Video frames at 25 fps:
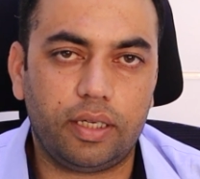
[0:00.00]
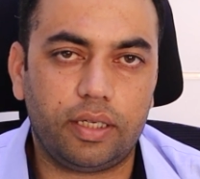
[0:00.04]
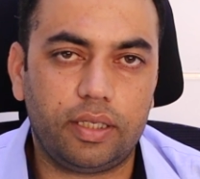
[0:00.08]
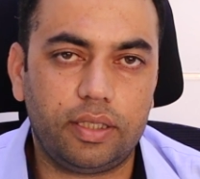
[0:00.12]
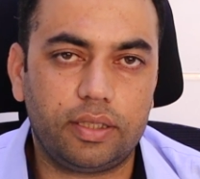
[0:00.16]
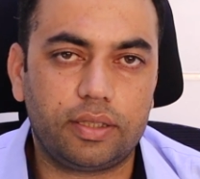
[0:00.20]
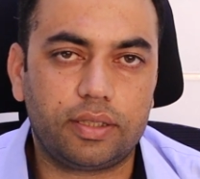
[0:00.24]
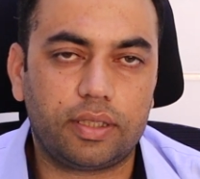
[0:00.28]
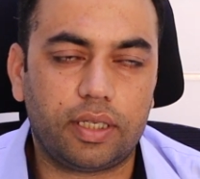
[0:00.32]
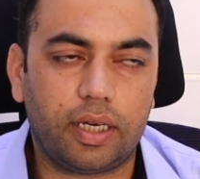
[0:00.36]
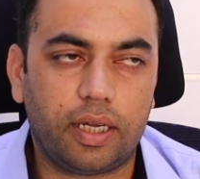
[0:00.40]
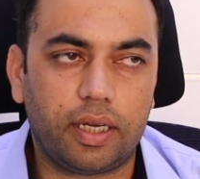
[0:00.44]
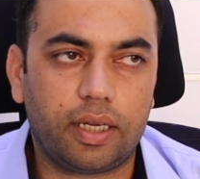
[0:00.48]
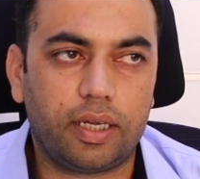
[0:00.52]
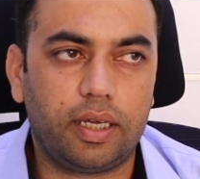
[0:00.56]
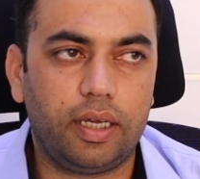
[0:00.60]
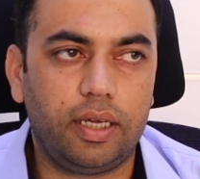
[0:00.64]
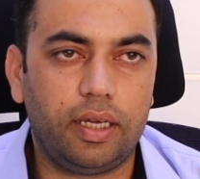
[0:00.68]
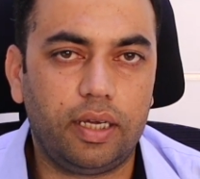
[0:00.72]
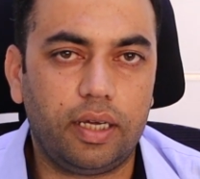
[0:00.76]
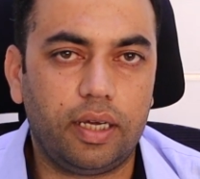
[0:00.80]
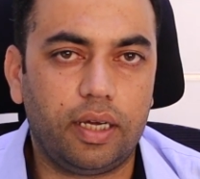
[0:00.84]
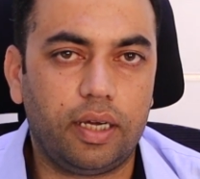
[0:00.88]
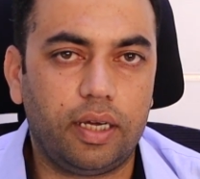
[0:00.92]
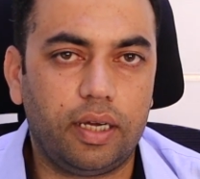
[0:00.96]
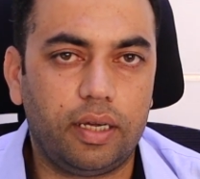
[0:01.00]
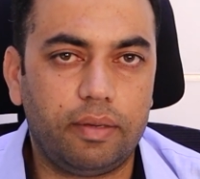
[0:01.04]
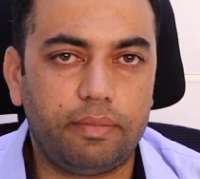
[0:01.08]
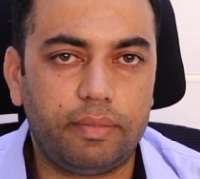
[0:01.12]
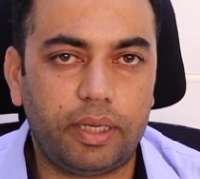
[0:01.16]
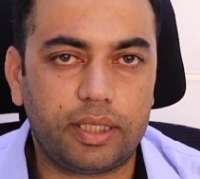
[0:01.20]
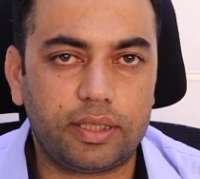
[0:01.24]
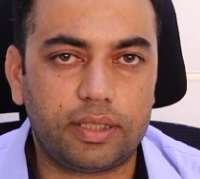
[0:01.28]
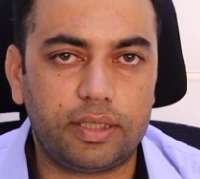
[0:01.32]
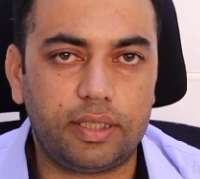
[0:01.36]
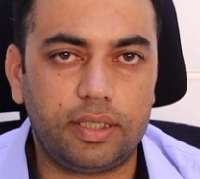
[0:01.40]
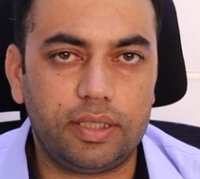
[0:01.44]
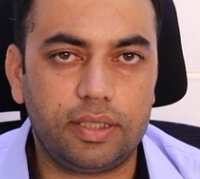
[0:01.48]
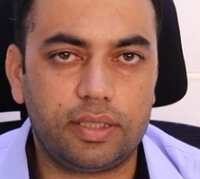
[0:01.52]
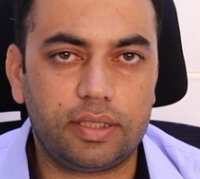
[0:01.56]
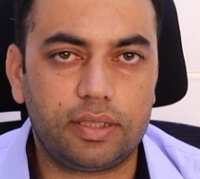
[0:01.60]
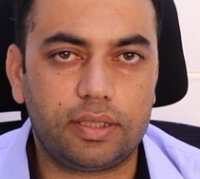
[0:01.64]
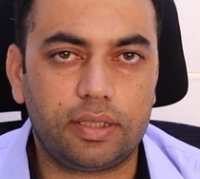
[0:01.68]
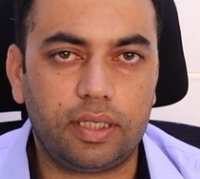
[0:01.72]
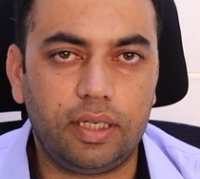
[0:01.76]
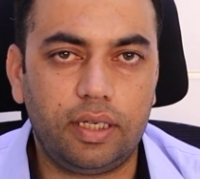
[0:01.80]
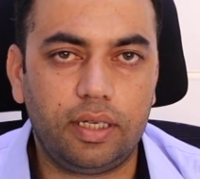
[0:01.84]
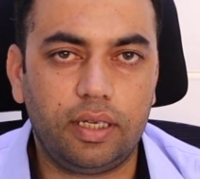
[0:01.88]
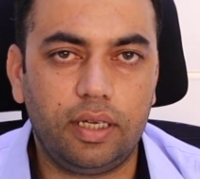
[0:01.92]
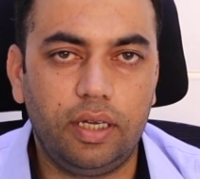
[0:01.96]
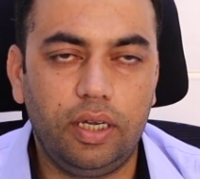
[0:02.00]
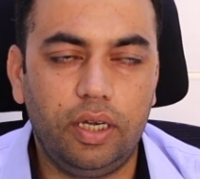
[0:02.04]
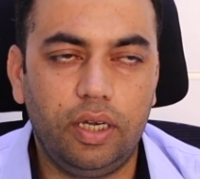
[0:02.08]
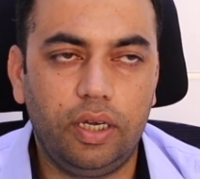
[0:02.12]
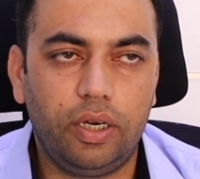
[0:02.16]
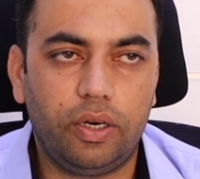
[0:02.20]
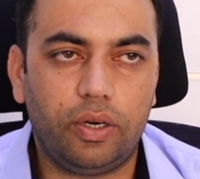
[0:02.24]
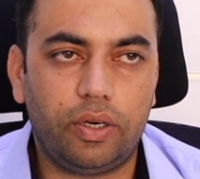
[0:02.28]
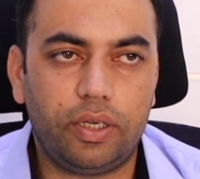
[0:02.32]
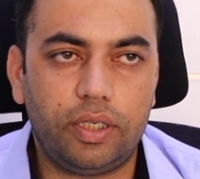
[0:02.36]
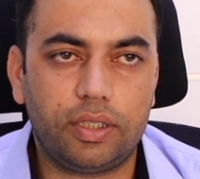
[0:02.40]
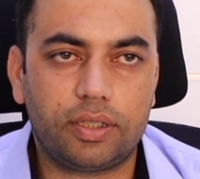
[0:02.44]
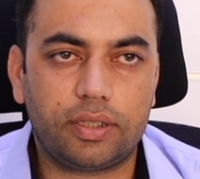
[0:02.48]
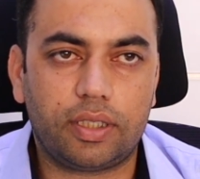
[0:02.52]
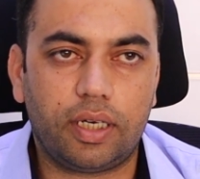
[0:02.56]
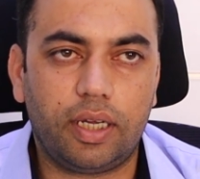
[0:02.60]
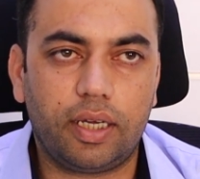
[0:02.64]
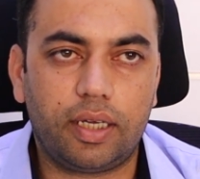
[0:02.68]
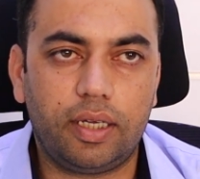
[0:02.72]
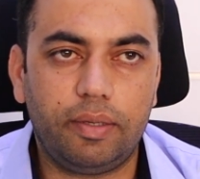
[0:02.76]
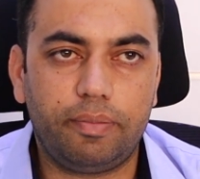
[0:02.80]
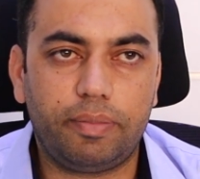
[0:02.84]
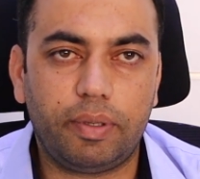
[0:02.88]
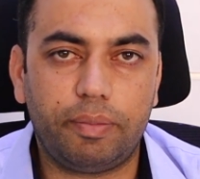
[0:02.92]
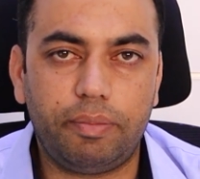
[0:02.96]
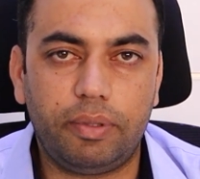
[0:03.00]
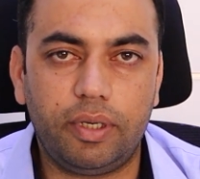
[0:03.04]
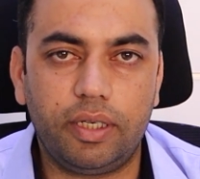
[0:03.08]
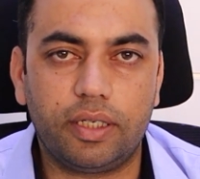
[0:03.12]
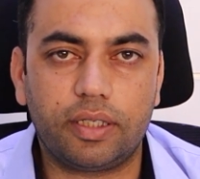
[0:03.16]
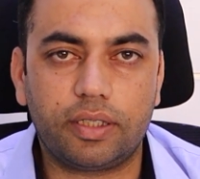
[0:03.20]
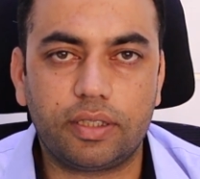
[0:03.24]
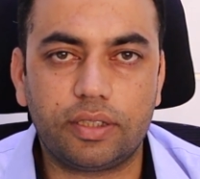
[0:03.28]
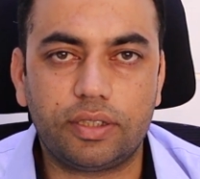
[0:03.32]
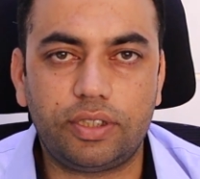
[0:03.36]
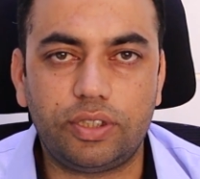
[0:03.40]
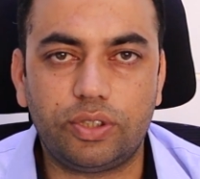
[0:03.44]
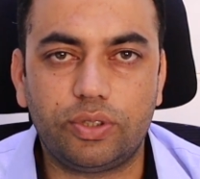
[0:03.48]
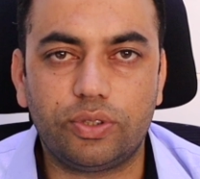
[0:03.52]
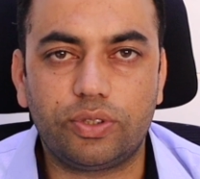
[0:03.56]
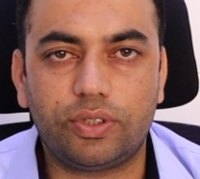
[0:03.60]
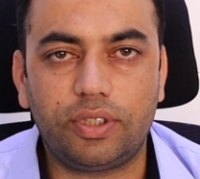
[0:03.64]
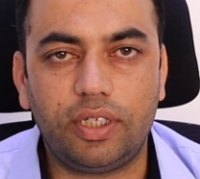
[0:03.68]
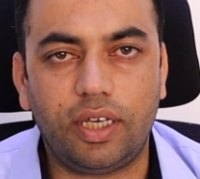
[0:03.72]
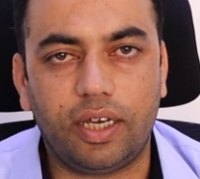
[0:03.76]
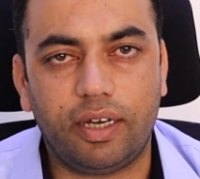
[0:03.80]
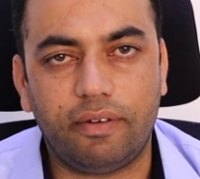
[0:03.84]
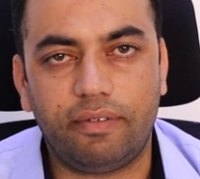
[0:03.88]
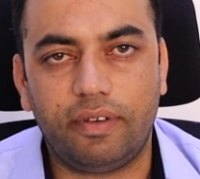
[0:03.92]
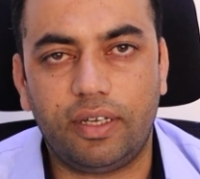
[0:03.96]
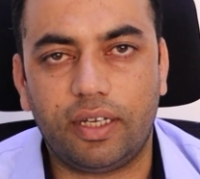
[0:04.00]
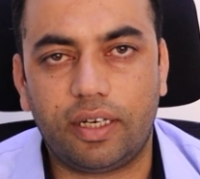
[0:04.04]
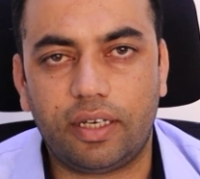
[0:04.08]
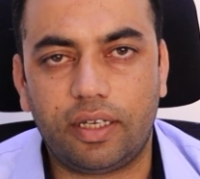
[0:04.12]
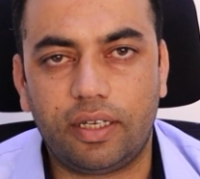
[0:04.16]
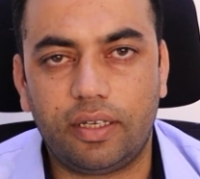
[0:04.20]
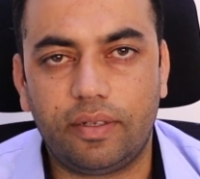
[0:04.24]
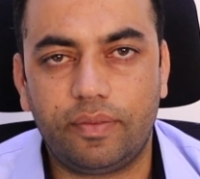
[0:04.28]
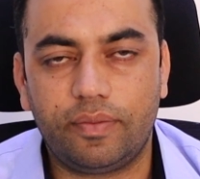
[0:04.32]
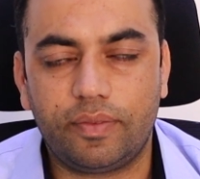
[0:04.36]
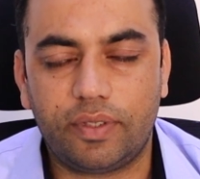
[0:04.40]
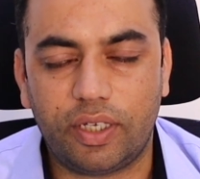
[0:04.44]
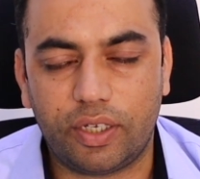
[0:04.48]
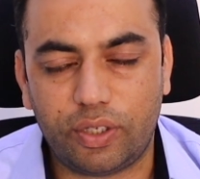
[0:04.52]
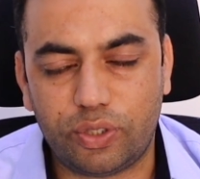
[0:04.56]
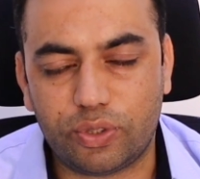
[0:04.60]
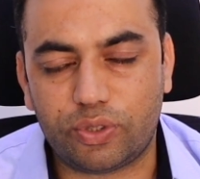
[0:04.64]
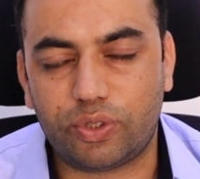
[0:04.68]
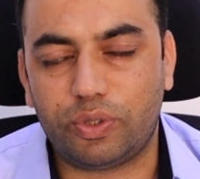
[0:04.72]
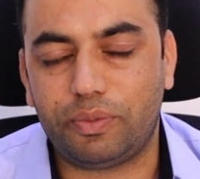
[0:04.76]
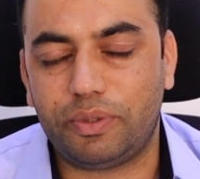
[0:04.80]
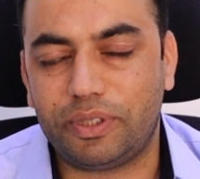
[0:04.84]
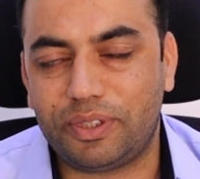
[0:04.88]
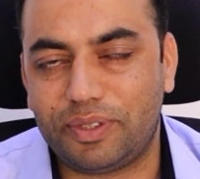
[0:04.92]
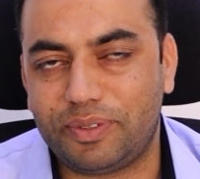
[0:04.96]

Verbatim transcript: इस तरह के मैसेजेस से और इस तरह की पब्लिक चीज़ों से अवेयर रहें थैंक यू सो